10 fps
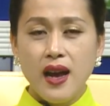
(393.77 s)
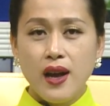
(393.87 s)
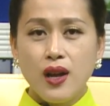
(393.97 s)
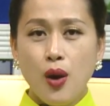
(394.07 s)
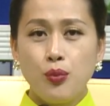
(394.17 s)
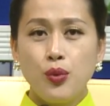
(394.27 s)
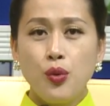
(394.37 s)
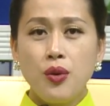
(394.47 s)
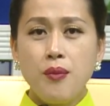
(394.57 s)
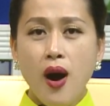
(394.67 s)
Cọng
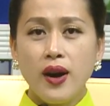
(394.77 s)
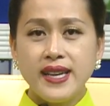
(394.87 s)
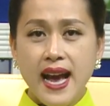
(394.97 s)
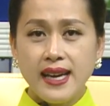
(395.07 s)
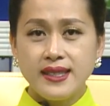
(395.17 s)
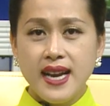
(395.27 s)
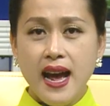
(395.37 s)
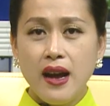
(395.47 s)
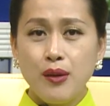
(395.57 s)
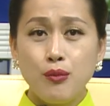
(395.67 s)
lúa bò dài
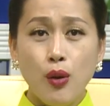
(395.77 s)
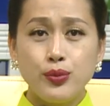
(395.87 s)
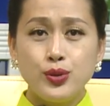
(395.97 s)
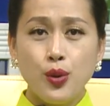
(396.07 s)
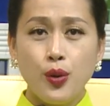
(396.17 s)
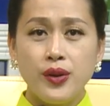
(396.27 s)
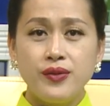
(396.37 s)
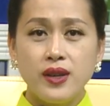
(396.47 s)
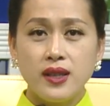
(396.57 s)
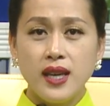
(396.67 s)
ra, mọc chồi
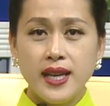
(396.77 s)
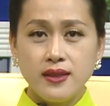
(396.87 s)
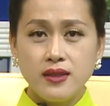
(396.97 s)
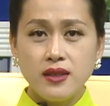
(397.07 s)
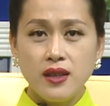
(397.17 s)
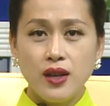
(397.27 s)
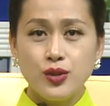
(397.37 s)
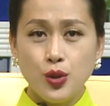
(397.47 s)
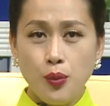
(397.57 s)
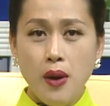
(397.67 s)
vượt lên nước,
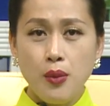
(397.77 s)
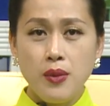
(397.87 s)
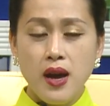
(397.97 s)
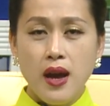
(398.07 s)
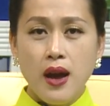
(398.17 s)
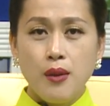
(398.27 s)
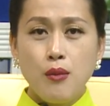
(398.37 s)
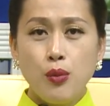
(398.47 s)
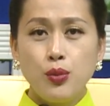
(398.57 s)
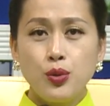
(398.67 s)
trổ bông.
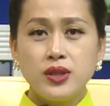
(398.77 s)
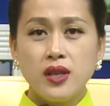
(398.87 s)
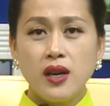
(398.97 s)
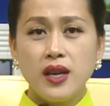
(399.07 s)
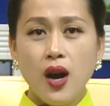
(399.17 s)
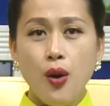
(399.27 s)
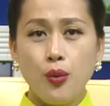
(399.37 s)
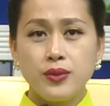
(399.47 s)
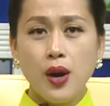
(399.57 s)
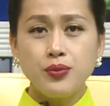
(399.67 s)
Bông lúa trời có
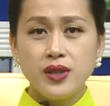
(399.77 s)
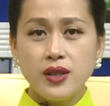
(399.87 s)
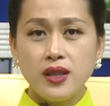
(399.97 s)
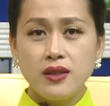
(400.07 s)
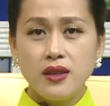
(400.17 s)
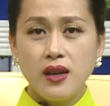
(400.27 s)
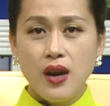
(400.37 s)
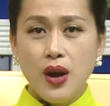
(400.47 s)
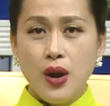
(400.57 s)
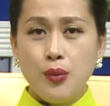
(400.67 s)
hột thóc rất thưa,
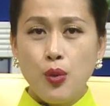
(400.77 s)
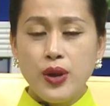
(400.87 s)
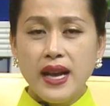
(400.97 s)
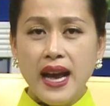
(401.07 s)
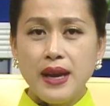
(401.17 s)
mỗi ngày